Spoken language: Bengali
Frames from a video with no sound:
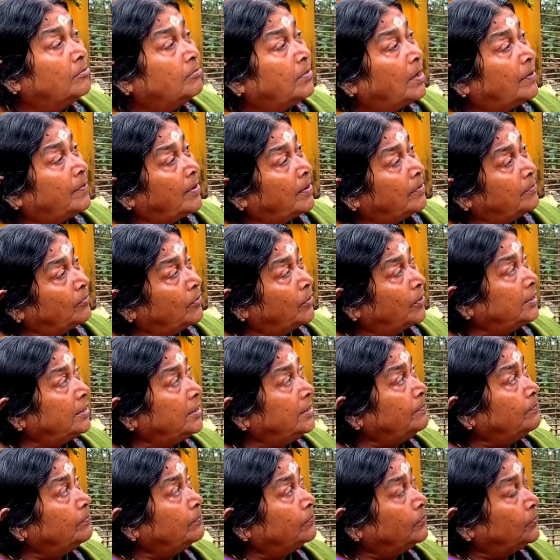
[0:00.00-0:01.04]
বাবা
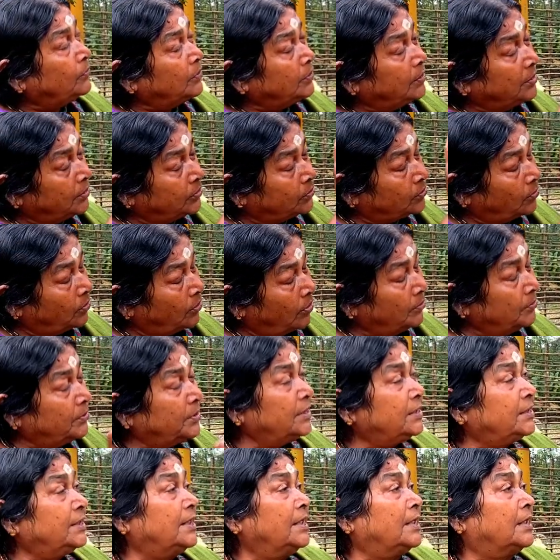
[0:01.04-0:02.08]
মহাদেব মন্দির সহ
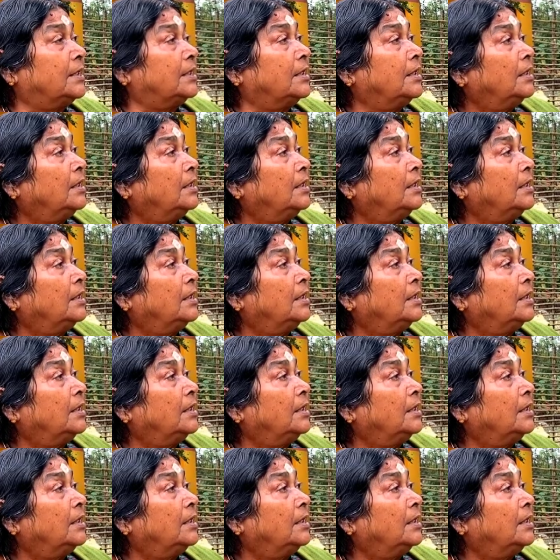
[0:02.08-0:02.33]
উঠেছেন